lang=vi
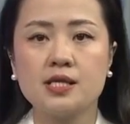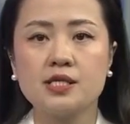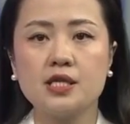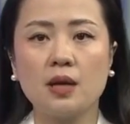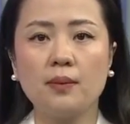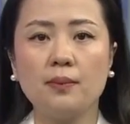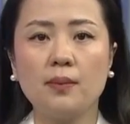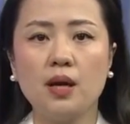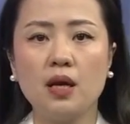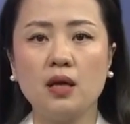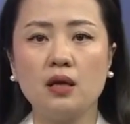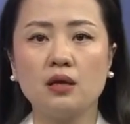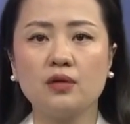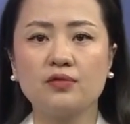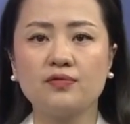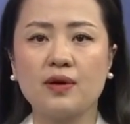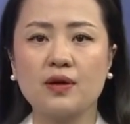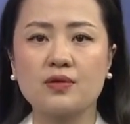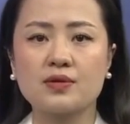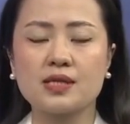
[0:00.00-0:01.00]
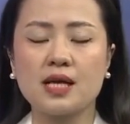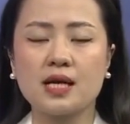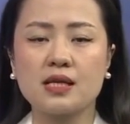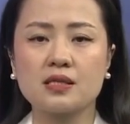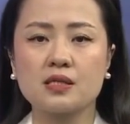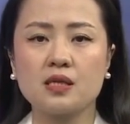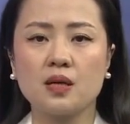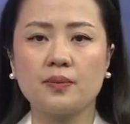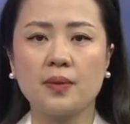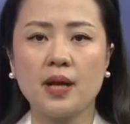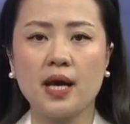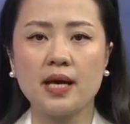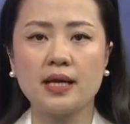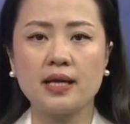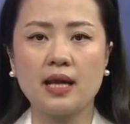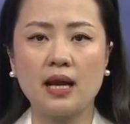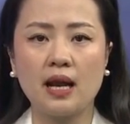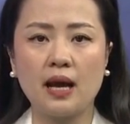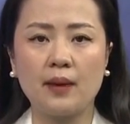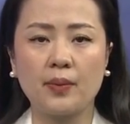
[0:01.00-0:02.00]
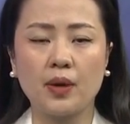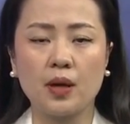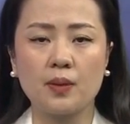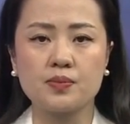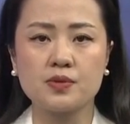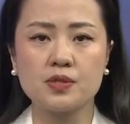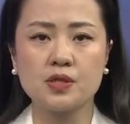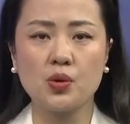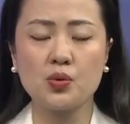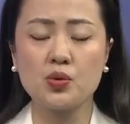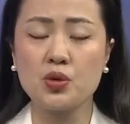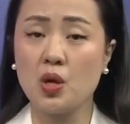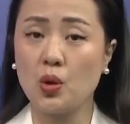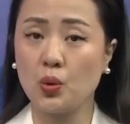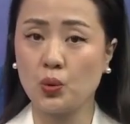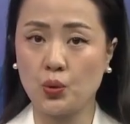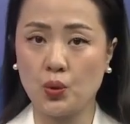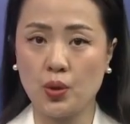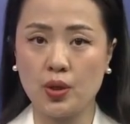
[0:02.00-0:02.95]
Trận mưa lớn vào sáng sớm nay đã làm ngập sâu nhiều